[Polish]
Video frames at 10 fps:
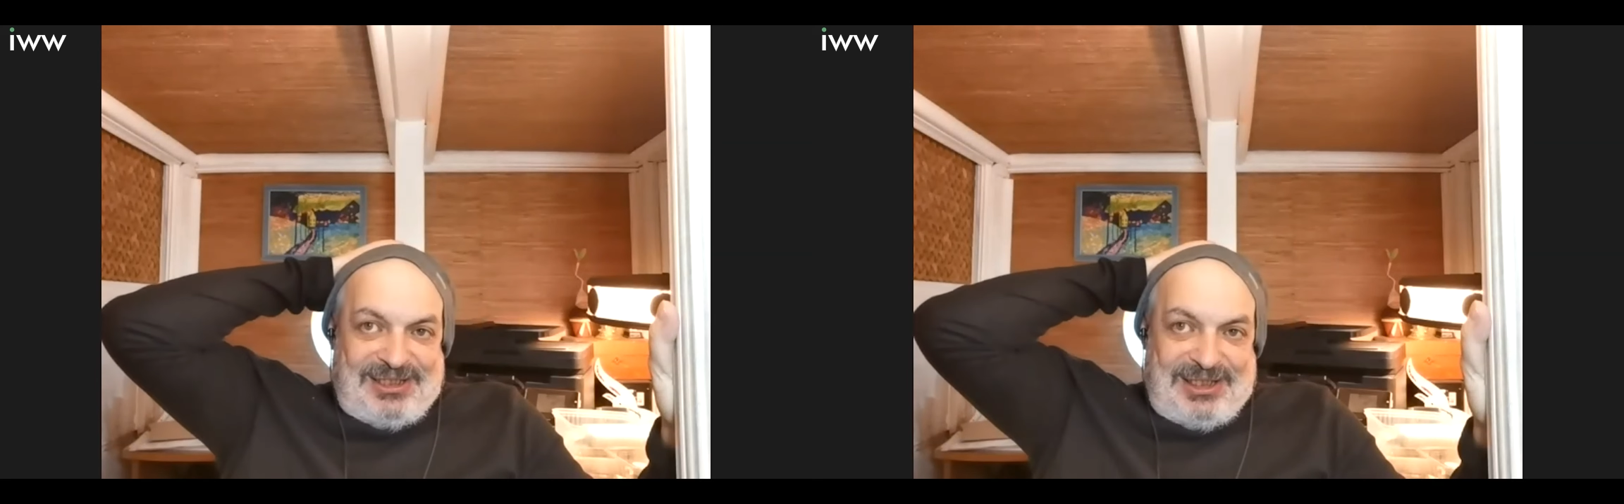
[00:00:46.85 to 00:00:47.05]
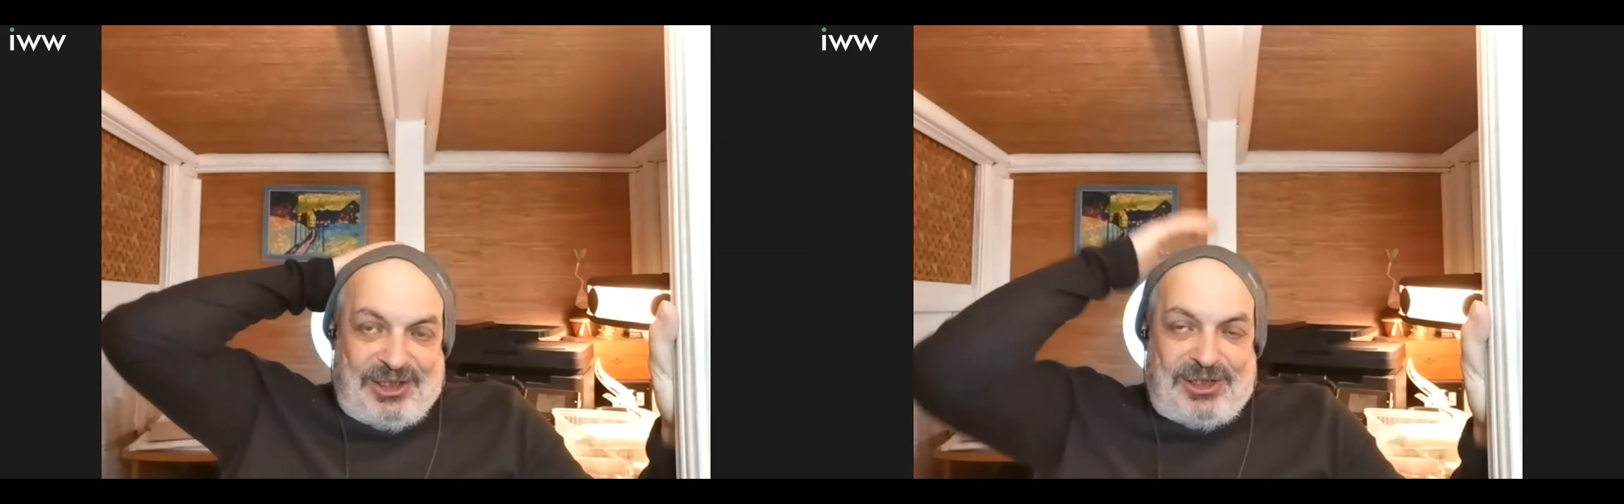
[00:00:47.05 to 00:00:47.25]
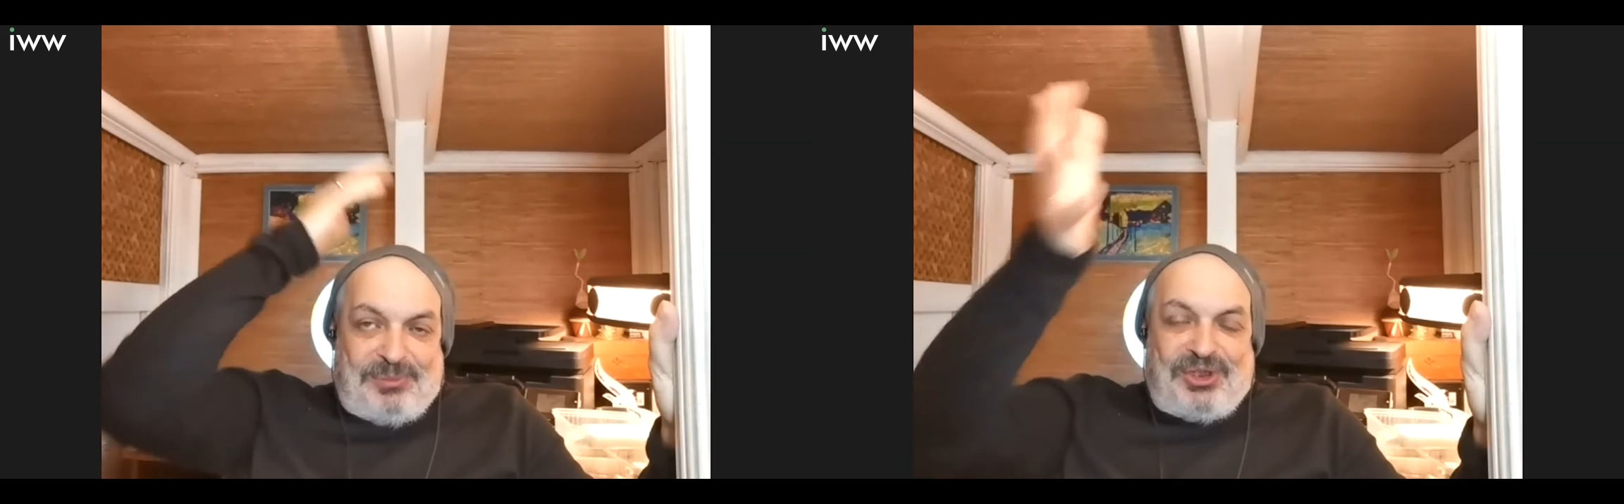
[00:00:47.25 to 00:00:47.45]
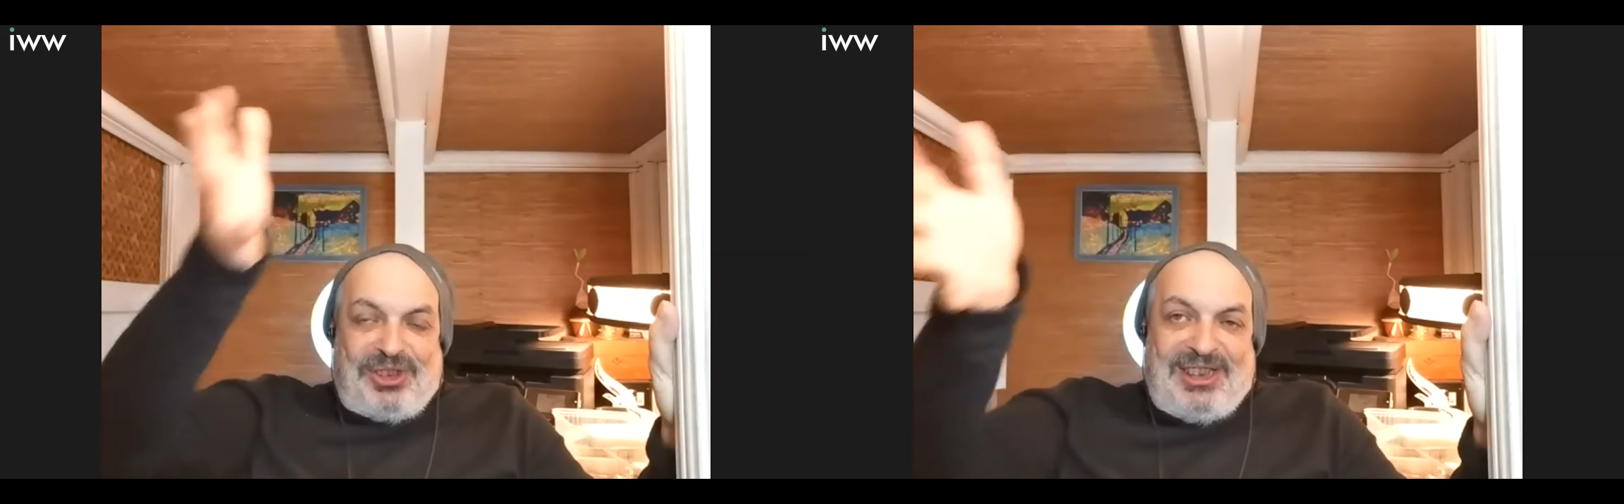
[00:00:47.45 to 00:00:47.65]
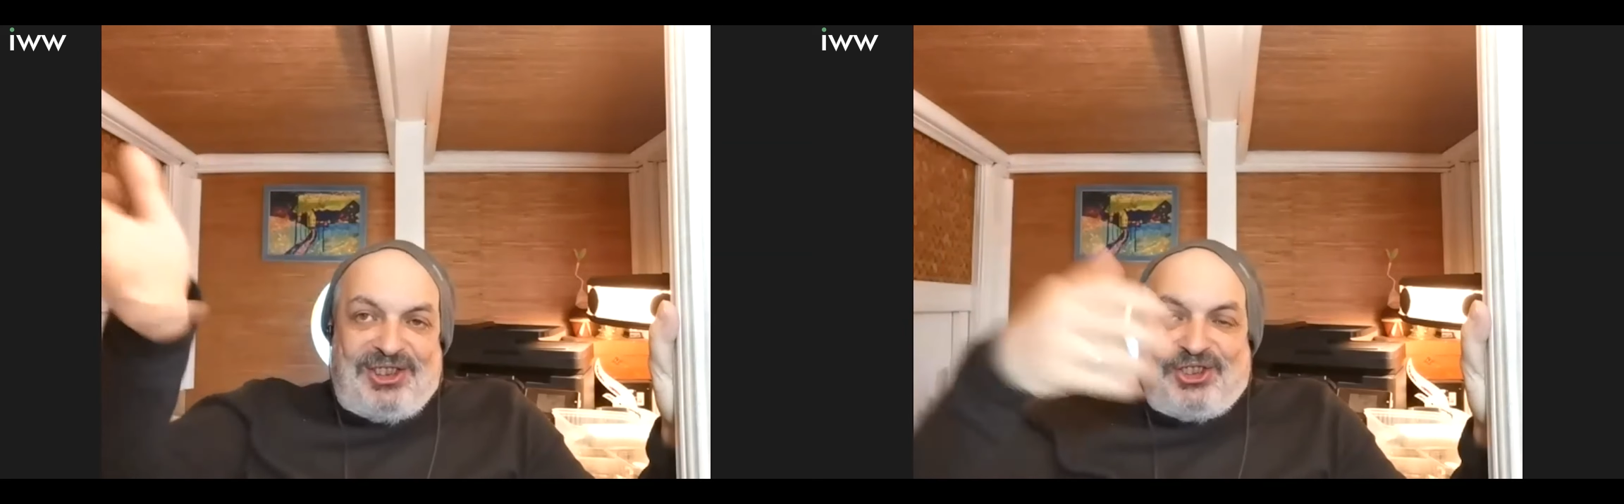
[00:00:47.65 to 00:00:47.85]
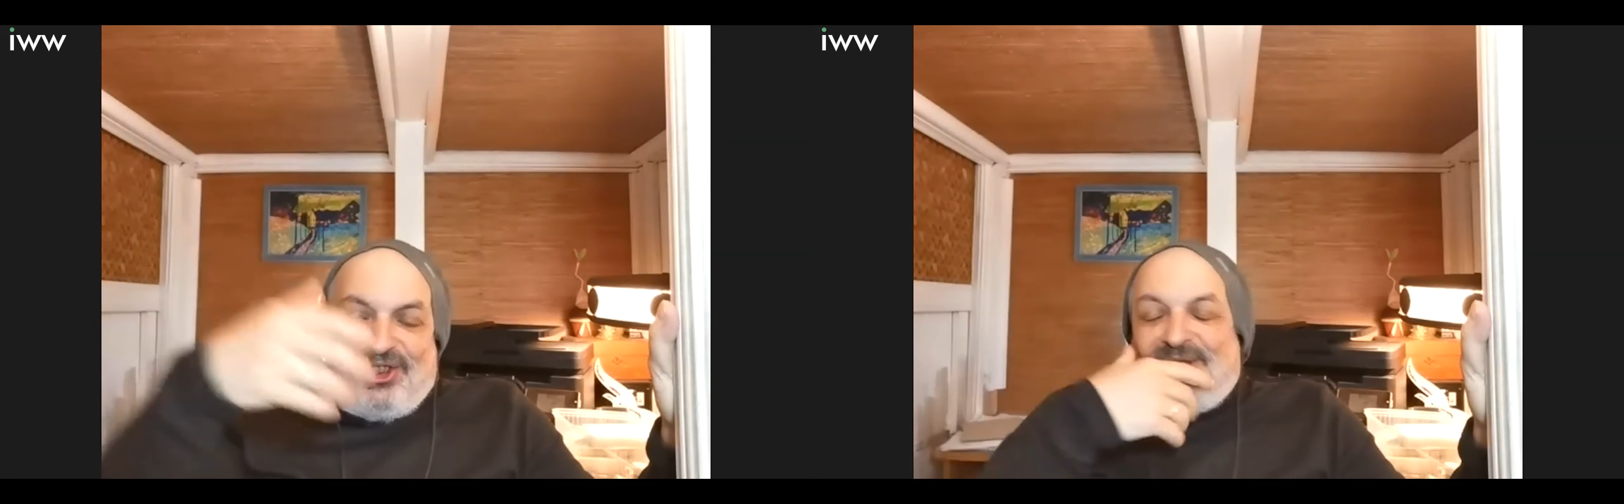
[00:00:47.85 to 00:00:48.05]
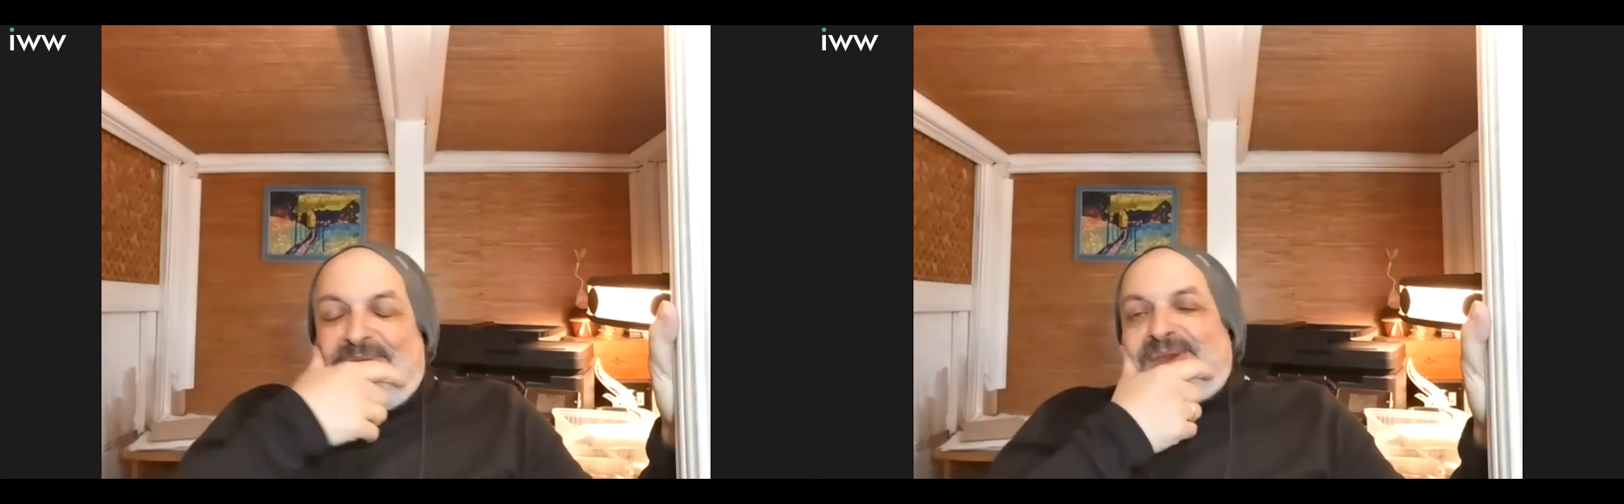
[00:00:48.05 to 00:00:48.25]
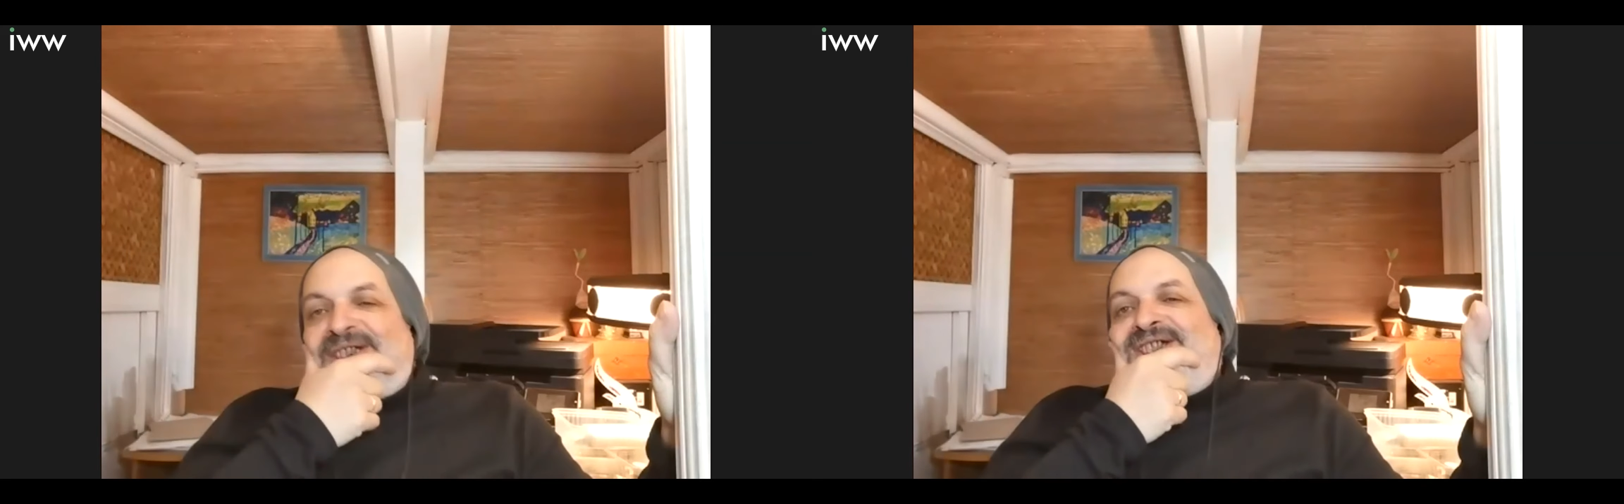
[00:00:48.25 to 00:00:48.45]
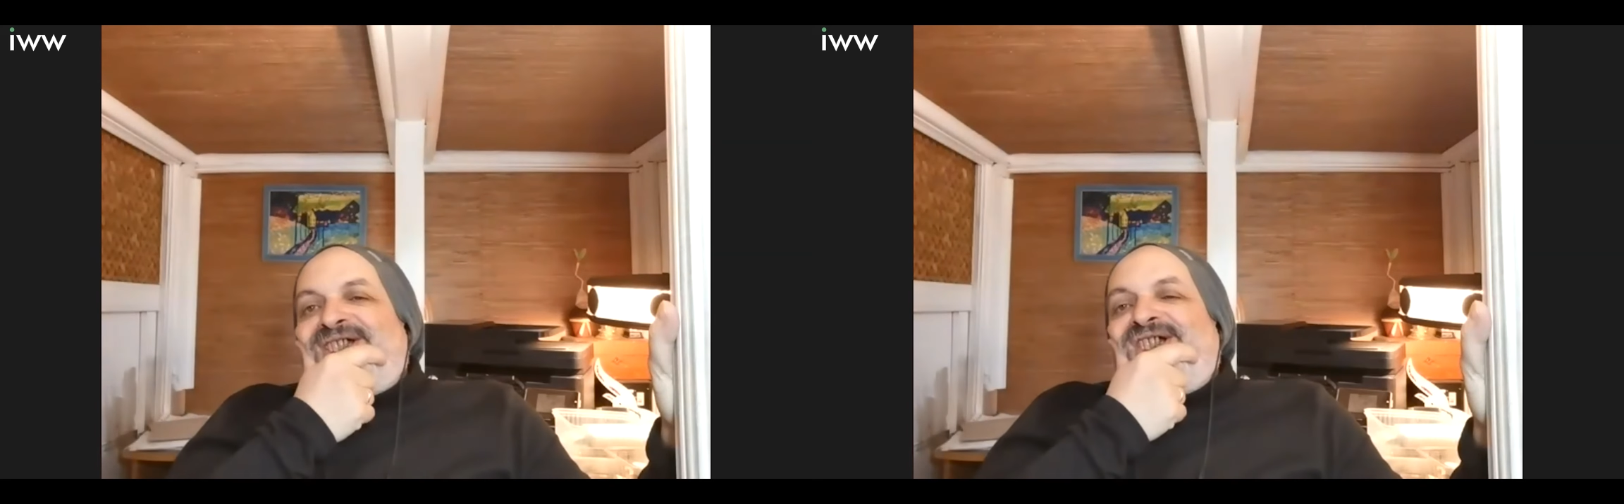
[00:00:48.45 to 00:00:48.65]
Teraz na przykład dzisiaj do mnie